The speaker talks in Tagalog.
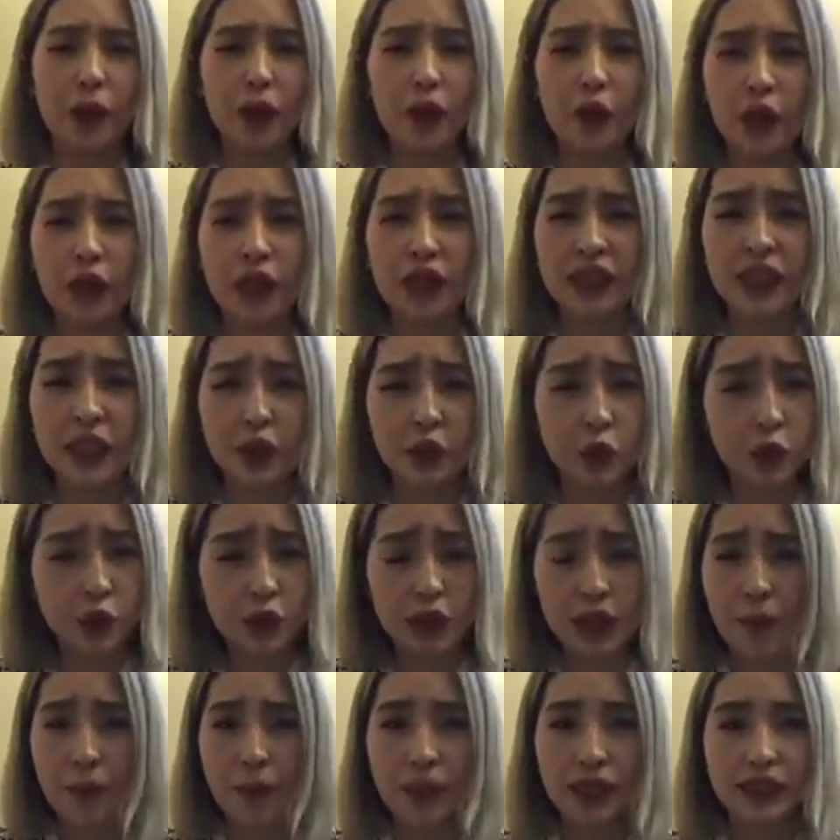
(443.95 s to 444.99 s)
Pero hindi ko yun
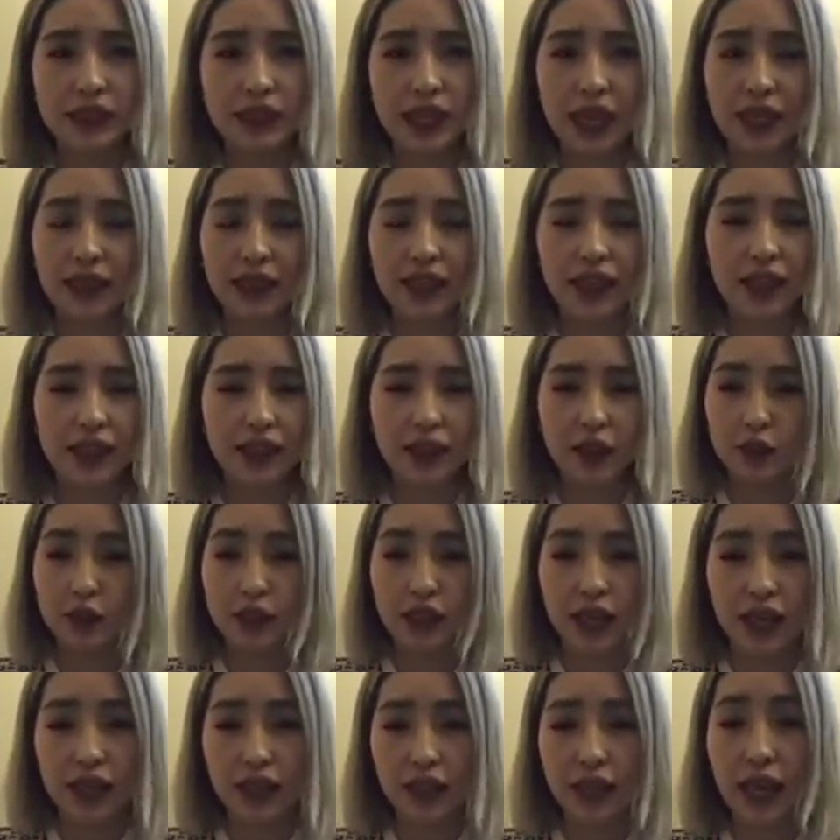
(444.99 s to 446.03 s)
nilabas kahit galit ako
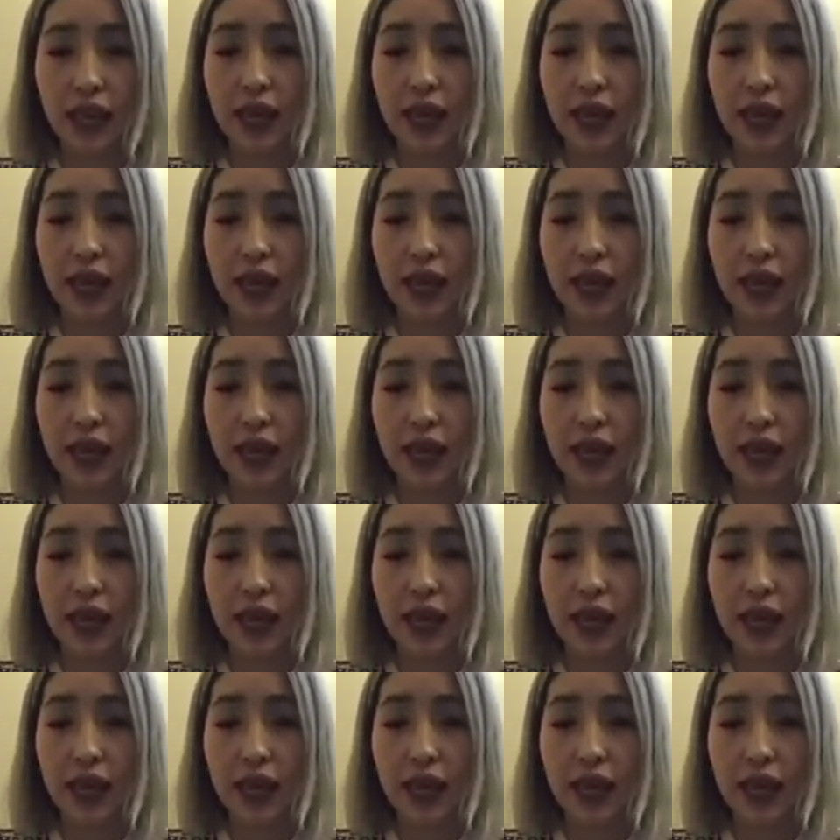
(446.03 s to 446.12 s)
sa kanya.